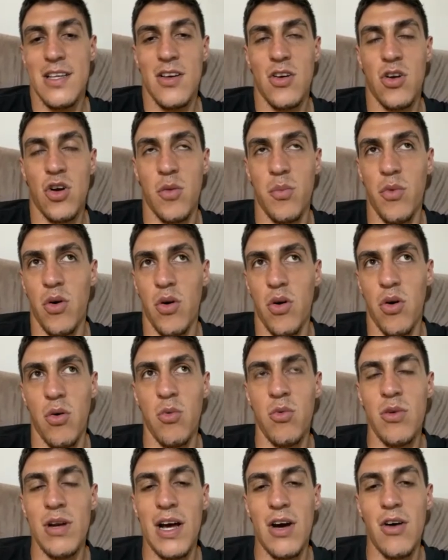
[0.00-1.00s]
como
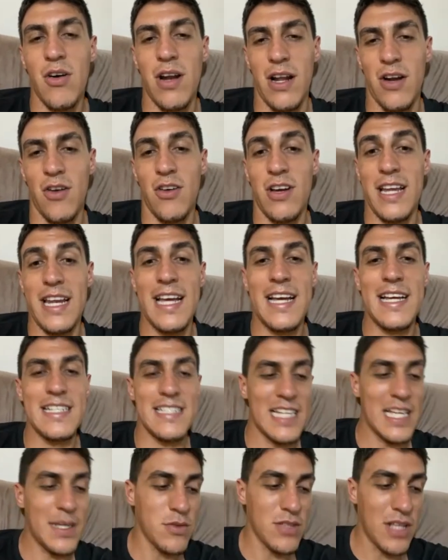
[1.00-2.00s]
una hora, no quería que
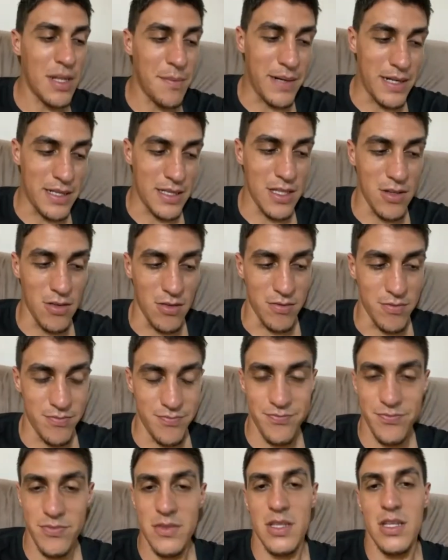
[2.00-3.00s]
lleguemos al partido.
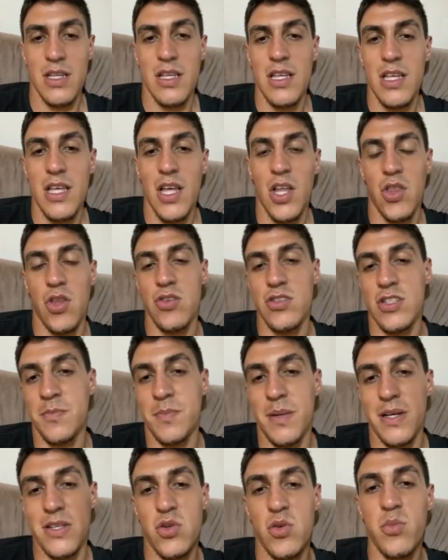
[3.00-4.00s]
Entonces
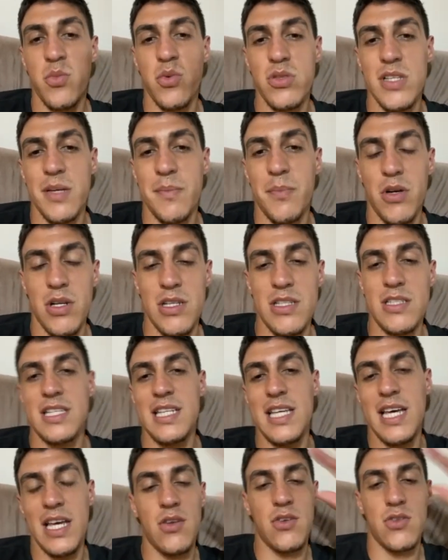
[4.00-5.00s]
pasó un bus de
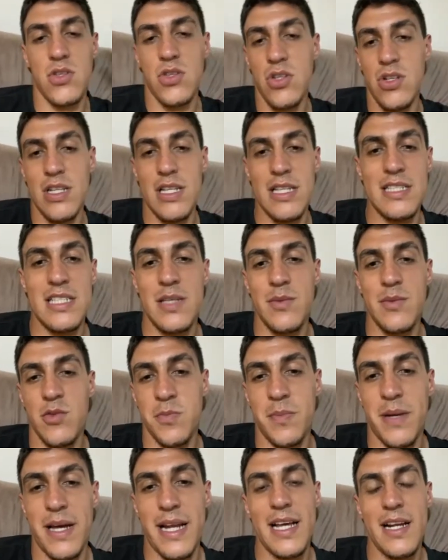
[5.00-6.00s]
policía y nosotros le
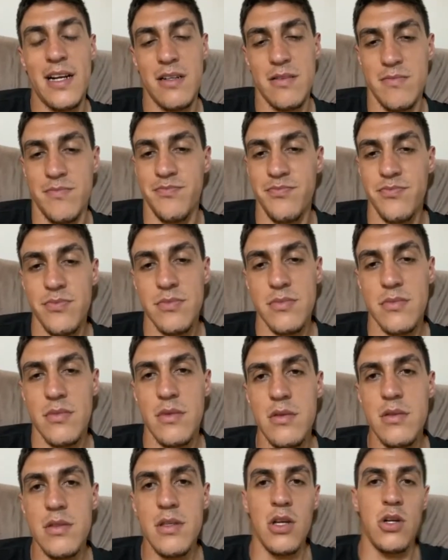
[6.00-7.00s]
hicimos parar
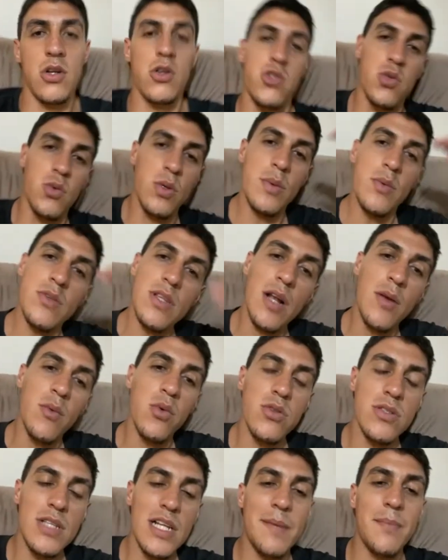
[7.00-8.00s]
nos subimos al
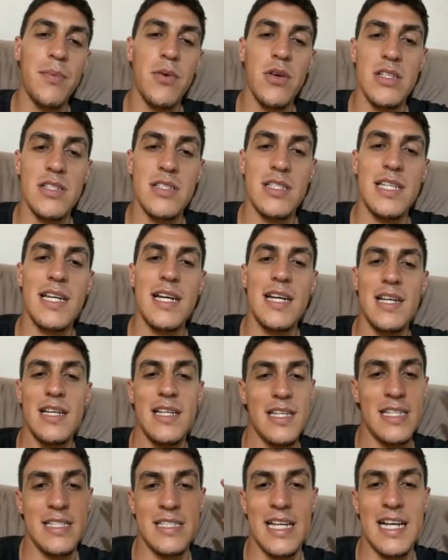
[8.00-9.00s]
bus de la policía
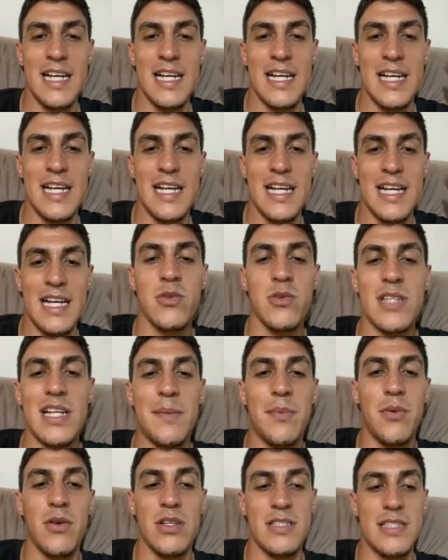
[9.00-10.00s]
y llegamos en el bus de
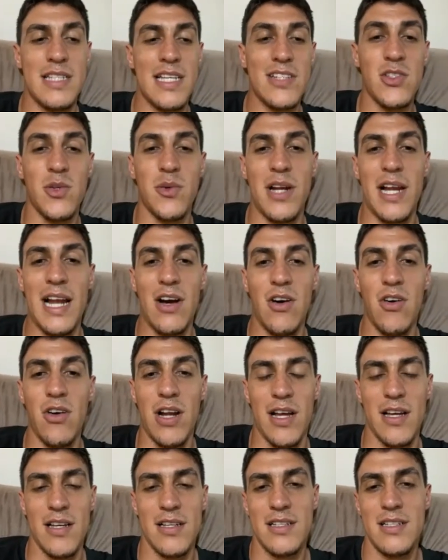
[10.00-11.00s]
la policía sobre la
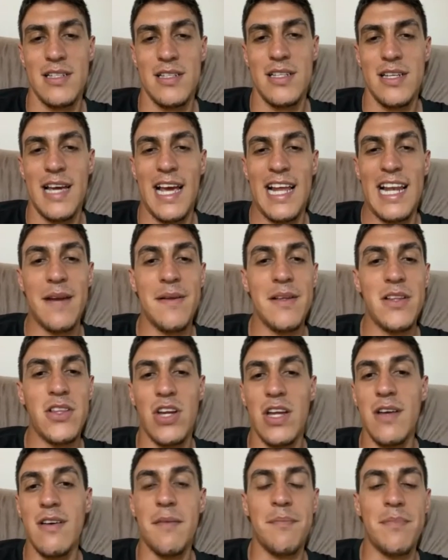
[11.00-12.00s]
hora. El
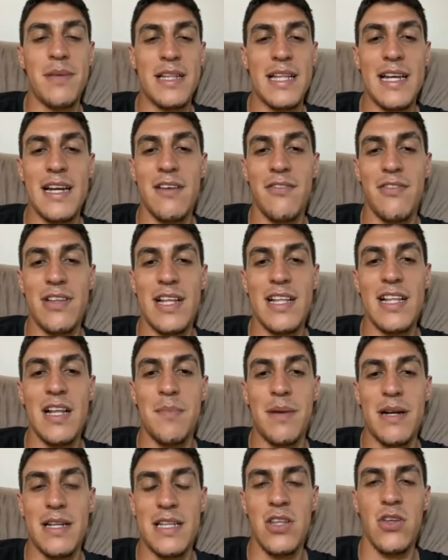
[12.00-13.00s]
árbitro iba a pitar el final
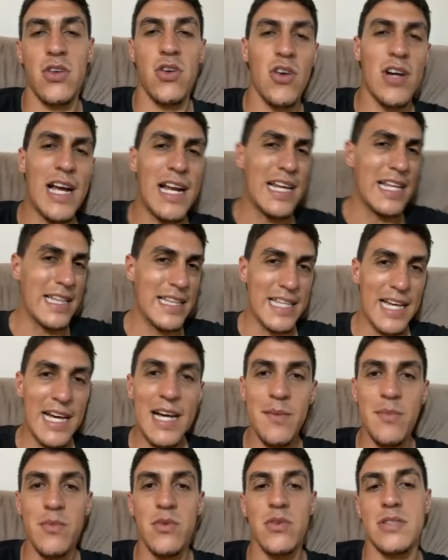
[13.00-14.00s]
del partido, no
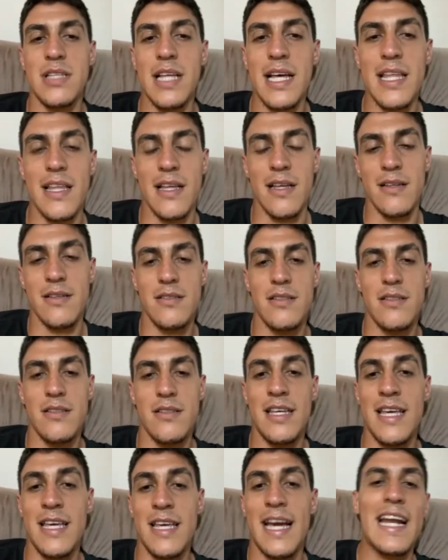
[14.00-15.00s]
calentábamos nada
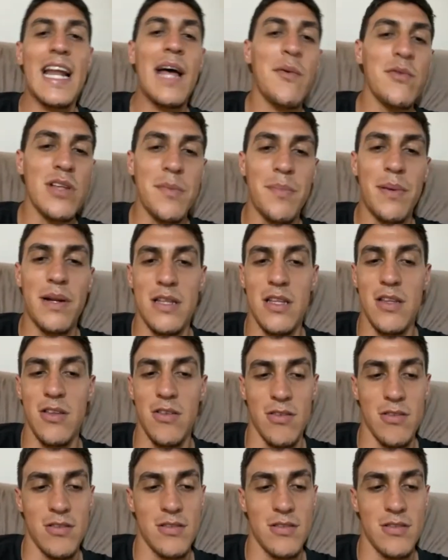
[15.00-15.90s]
y ganamos el partido.